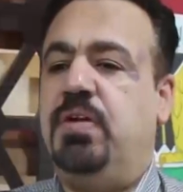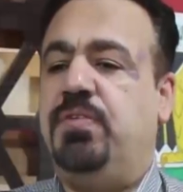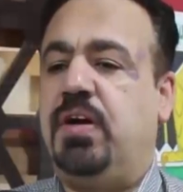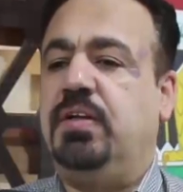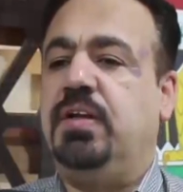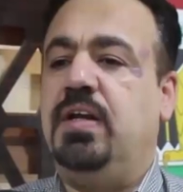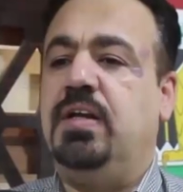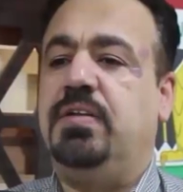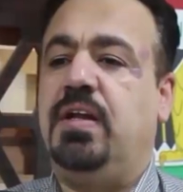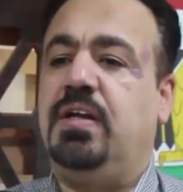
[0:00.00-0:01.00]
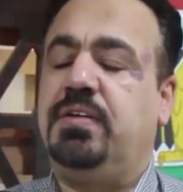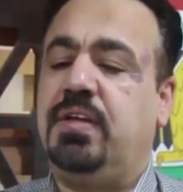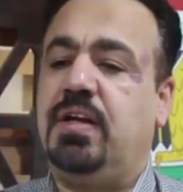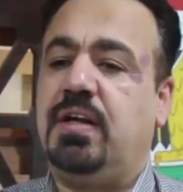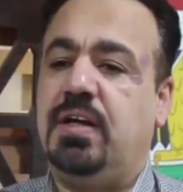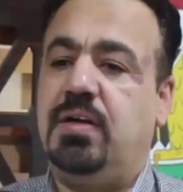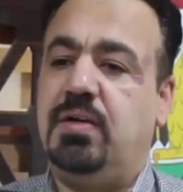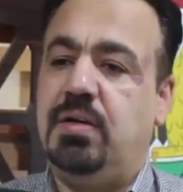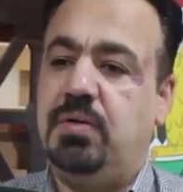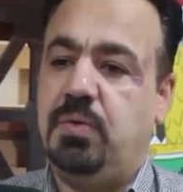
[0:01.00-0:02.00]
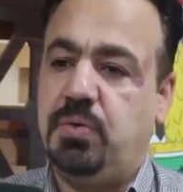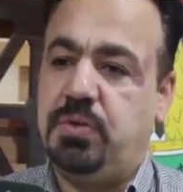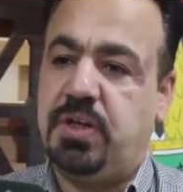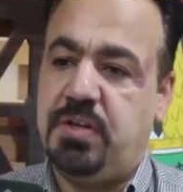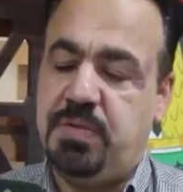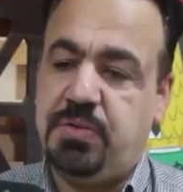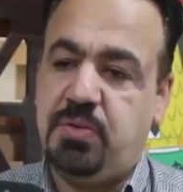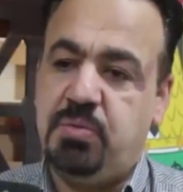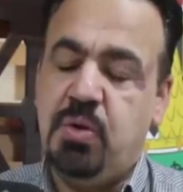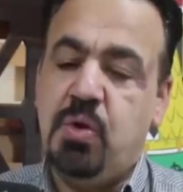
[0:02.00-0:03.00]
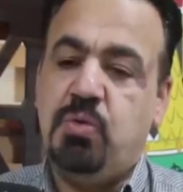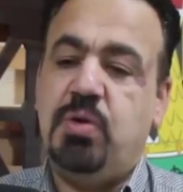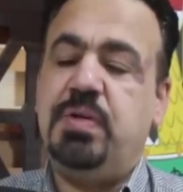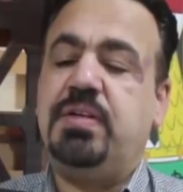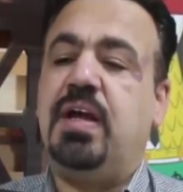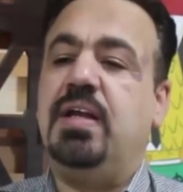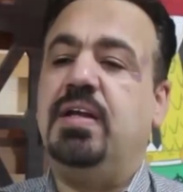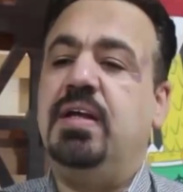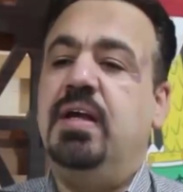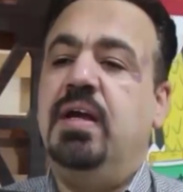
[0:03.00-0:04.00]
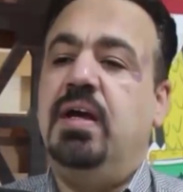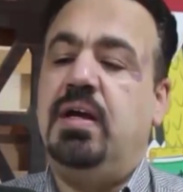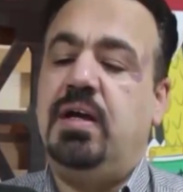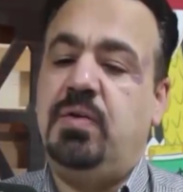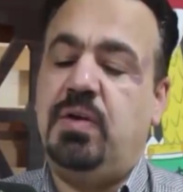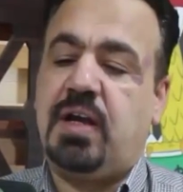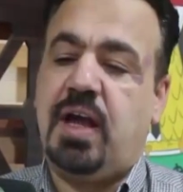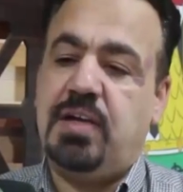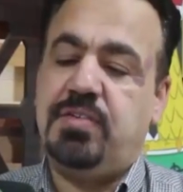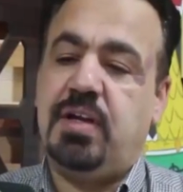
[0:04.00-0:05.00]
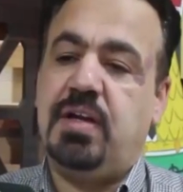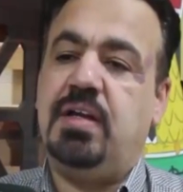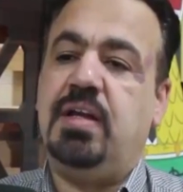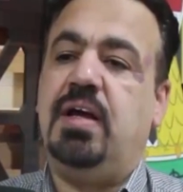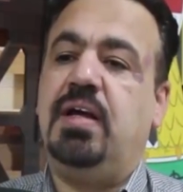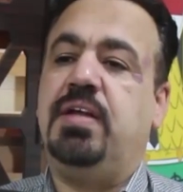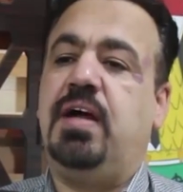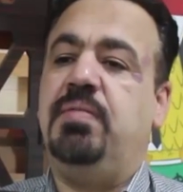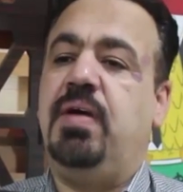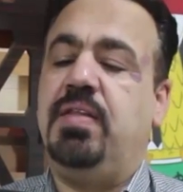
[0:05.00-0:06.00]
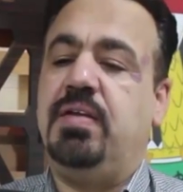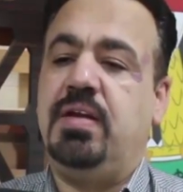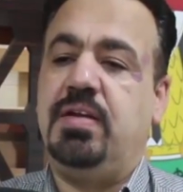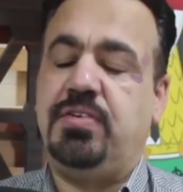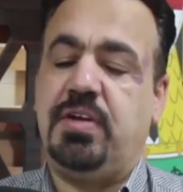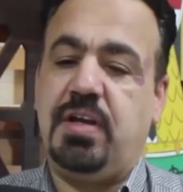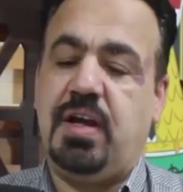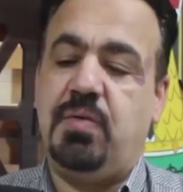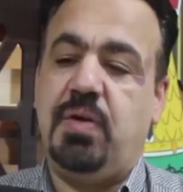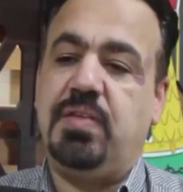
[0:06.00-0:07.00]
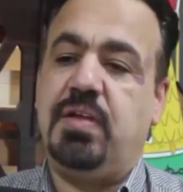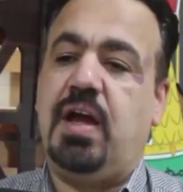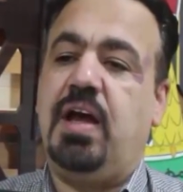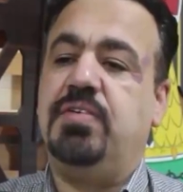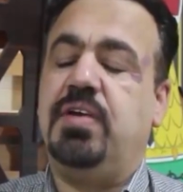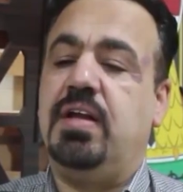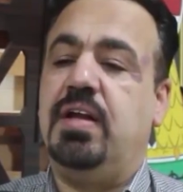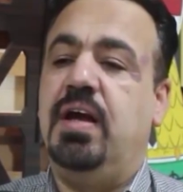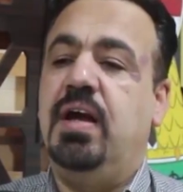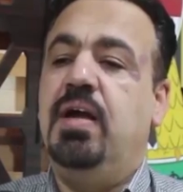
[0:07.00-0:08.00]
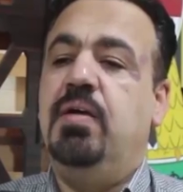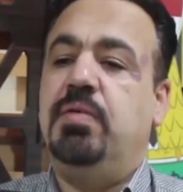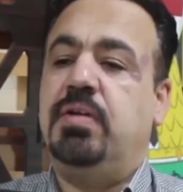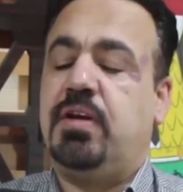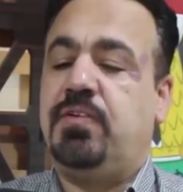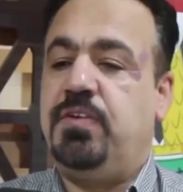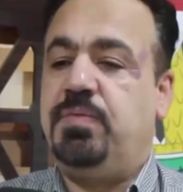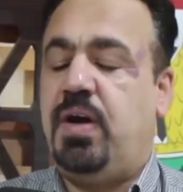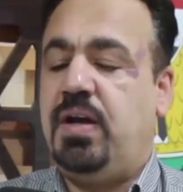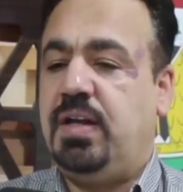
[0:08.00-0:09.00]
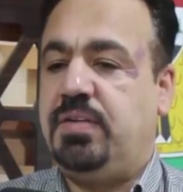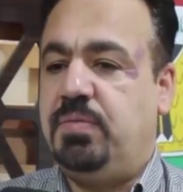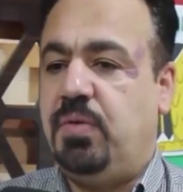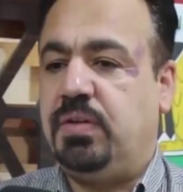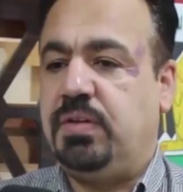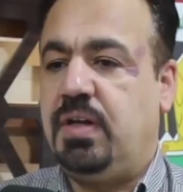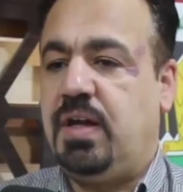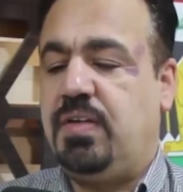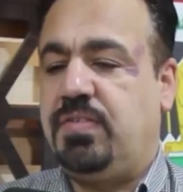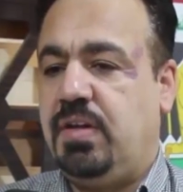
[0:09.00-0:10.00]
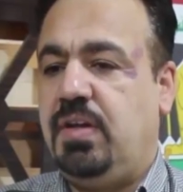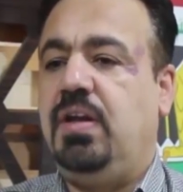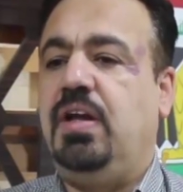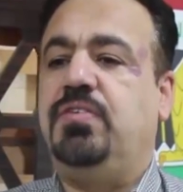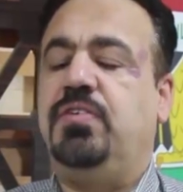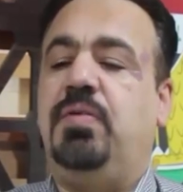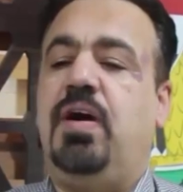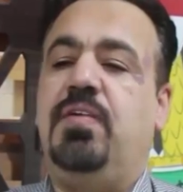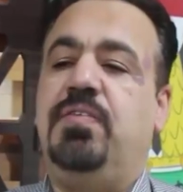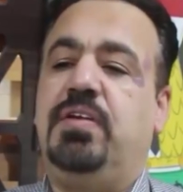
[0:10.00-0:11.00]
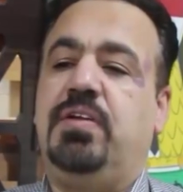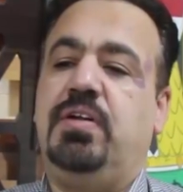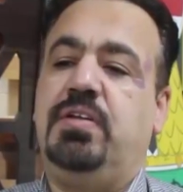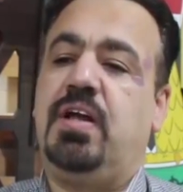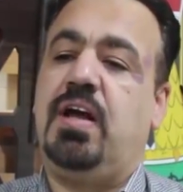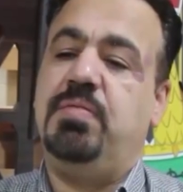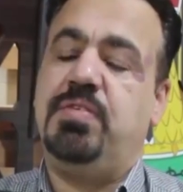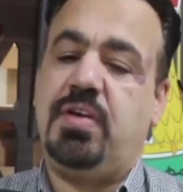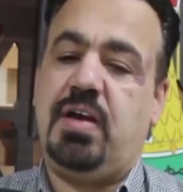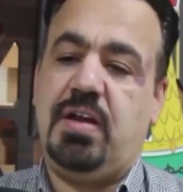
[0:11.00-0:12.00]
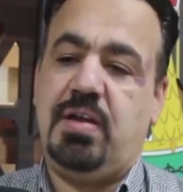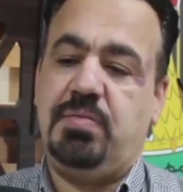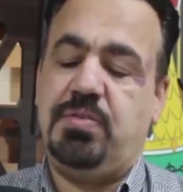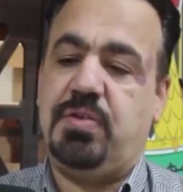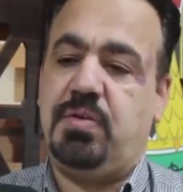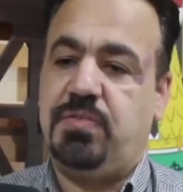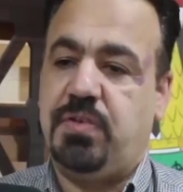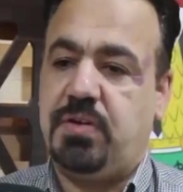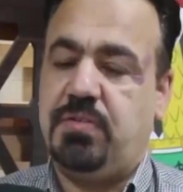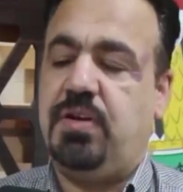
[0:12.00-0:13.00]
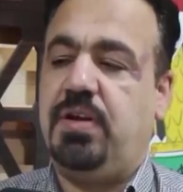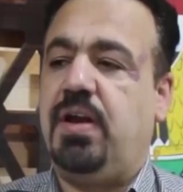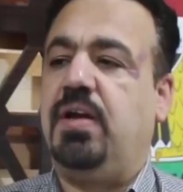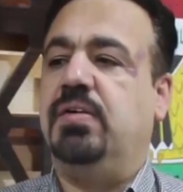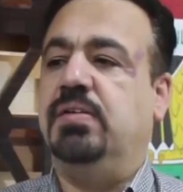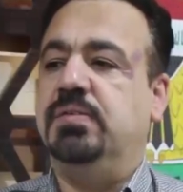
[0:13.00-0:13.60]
27% فقط هي التي لا تتلقى وقود غير مدعوم وبالتالي آه، هناك حاجة إلى دعم هذه الشريحة وأيضا حاجة إلى تخفيف معاناة المواطنين خاصة نحن نعيش في محافظة عدة الخامسة على مستوى الفقر في العراق